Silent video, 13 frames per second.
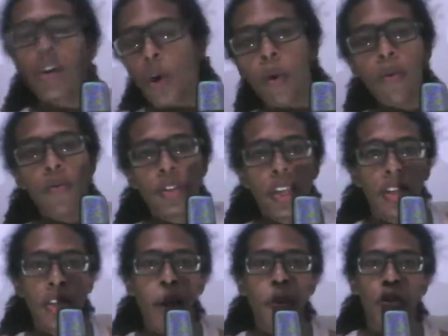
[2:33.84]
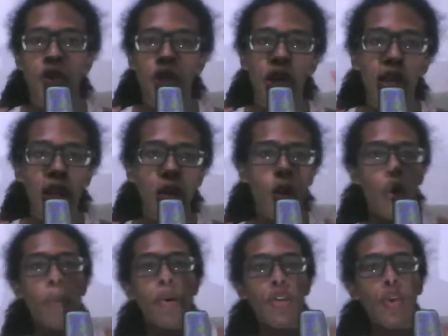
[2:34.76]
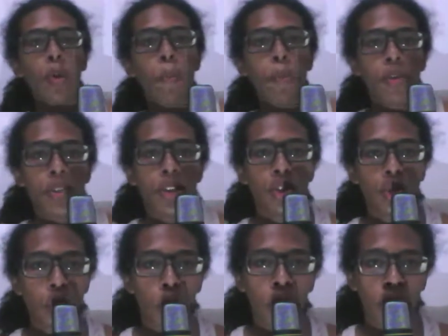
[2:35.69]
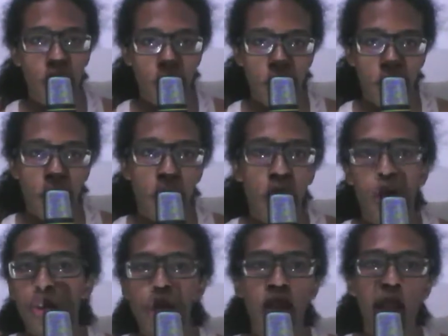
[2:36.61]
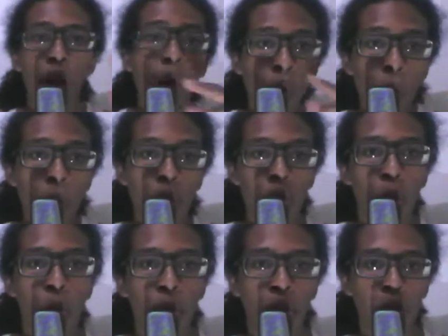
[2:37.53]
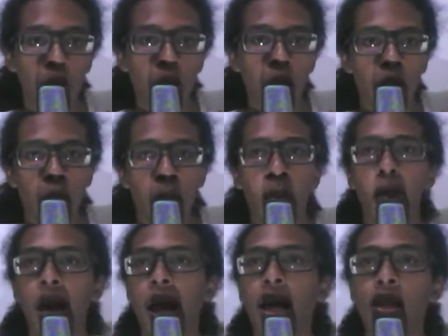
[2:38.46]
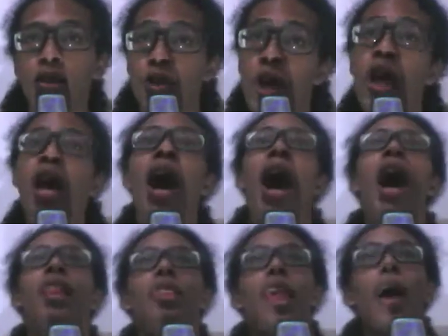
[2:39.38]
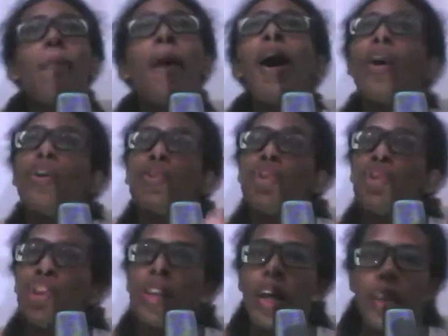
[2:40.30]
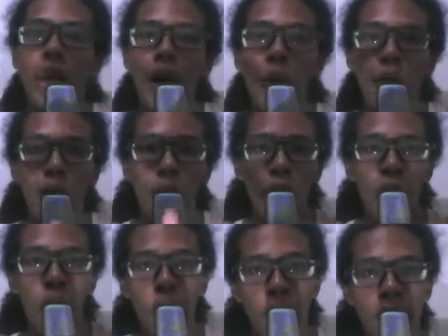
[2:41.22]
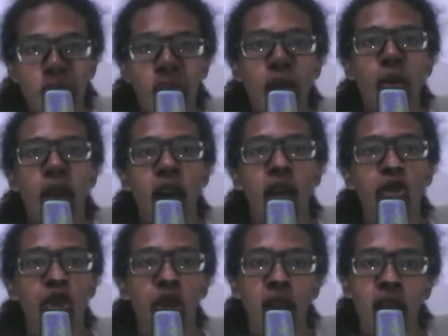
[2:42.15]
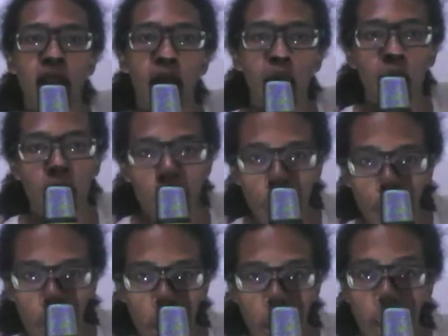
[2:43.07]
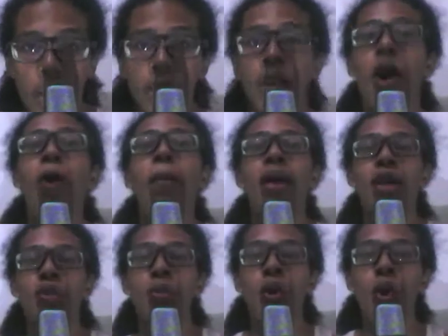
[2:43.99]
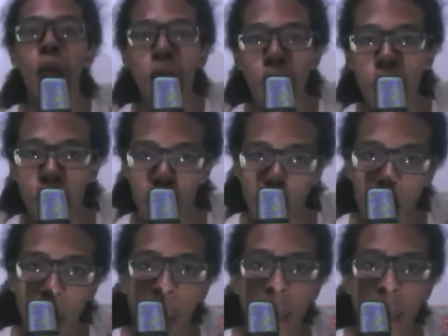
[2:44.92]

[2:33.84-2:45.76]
Como vocês sabem, eu já tenho algumas composições. Eu já tenho algumas composições preparadas. Até a paródia de Natal do ano passado, que é de Natal no ano de crise, eu mesmo compus